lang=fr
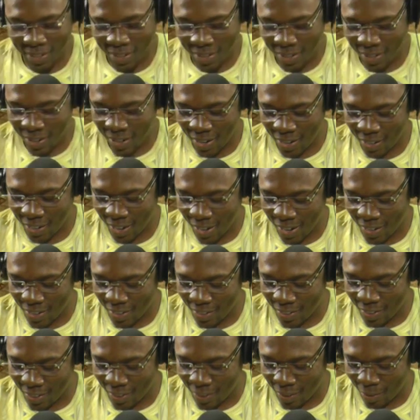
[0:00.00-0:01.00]
euh,
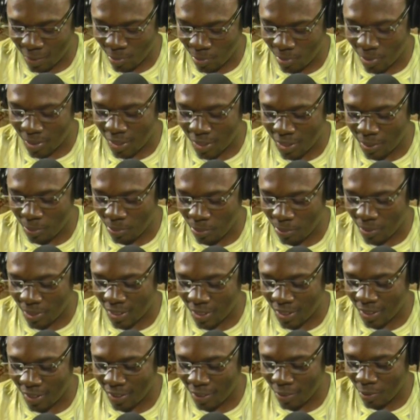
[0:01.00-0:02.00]
Al-Qaïdé Touré,
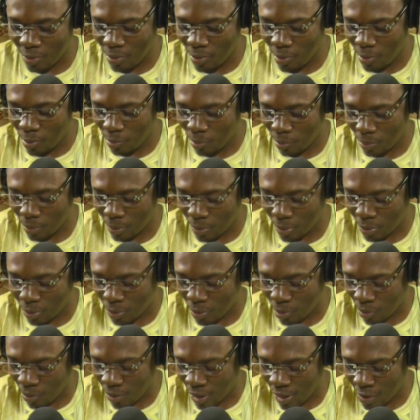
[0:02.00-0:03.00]
député de
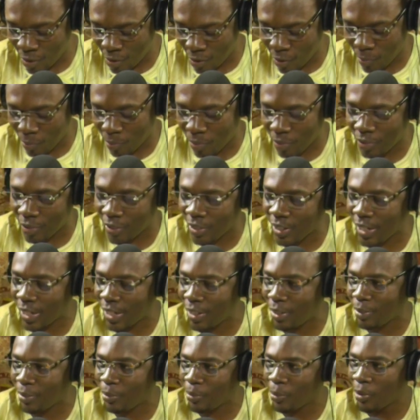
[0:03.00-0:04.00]
l'opposition. Alors, professeur
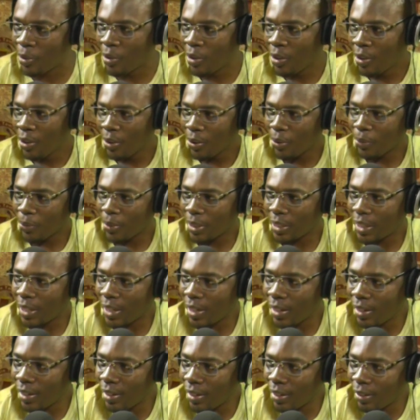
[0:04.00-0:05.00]
Kalilou
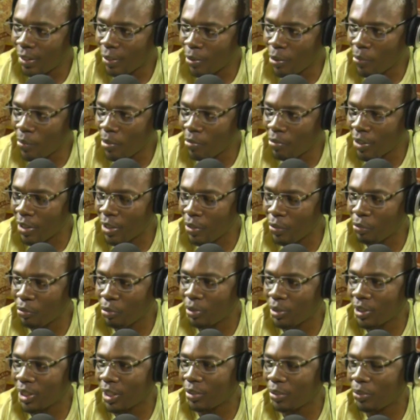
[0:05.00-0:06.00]
Ouattara, euh, comment
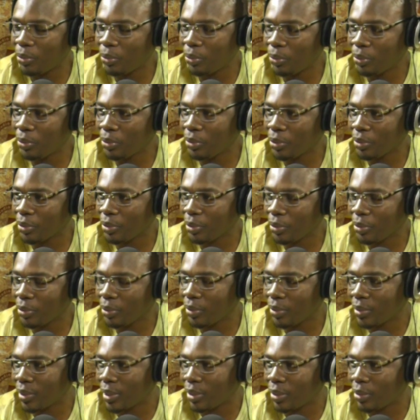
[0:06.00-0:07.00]
voyez-vous cette lutte
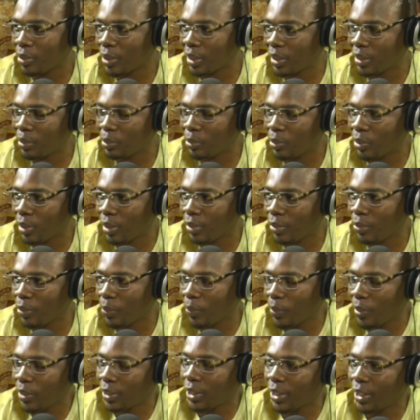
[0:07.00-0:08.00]
contre le terrorisme en
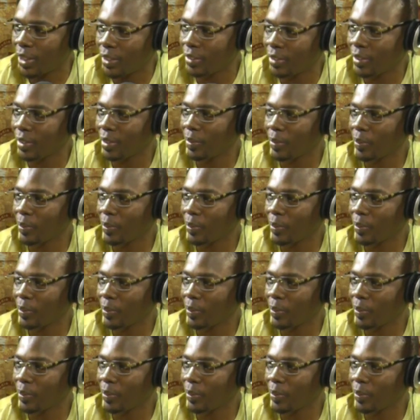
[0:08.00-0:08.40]
2016